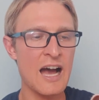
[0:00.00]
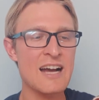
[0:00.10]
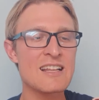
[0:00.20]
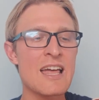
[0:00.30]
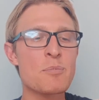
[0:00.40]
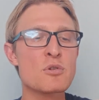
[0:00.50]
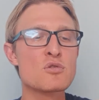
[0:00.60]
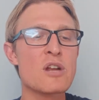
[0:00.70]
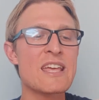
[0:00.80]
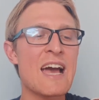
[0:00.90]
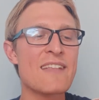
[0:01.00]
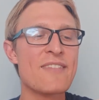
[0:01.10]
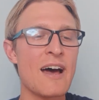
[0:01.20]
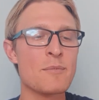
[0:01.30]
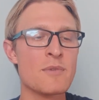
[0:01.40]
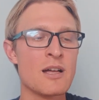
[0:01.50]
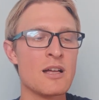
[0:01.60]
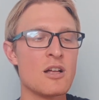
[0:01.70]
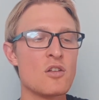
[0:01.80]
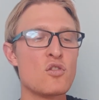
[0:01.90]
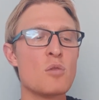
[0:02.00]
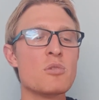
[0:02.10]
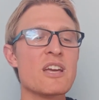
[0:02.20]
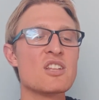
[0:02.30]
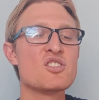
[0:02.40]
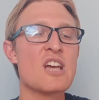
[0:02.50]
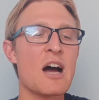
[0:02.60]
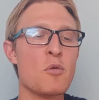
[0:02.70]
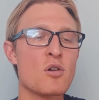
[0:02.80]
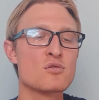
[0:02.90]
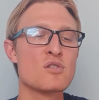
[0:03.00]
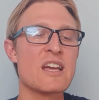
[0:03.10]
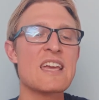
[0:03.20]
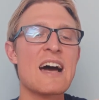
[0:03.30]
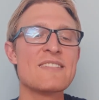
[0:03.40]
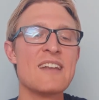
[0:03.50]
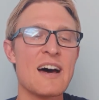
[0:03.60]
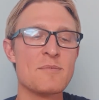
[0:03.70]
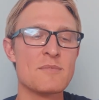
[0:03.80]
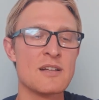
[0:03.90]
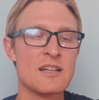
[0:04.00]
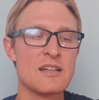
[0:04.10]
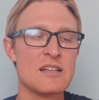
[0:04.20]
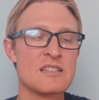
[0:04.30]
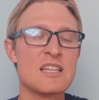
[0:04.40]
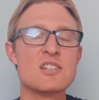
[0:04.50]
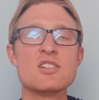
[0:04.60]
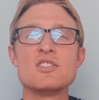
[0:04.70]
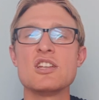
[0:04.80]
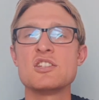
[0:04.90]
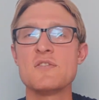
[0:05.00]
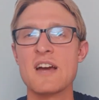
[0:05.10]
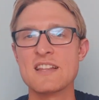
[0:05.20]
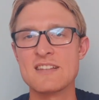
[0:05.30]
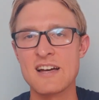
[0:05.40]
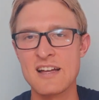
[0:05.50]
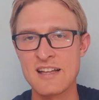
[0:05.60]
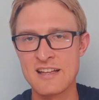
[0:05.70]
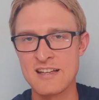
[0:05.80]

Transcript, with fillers: A chleb, który ja dam, to moje ciało, które ja dam za życie świata.